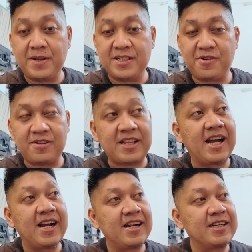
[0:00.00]
besok
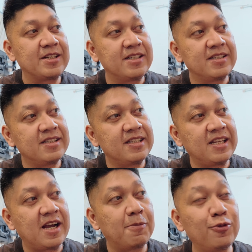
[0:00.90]
tanggal 30
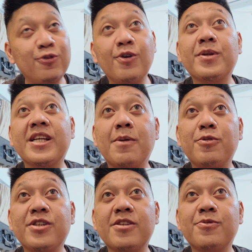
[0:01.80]
atau
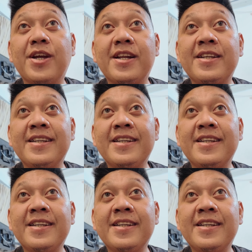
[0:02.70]
31 bu ya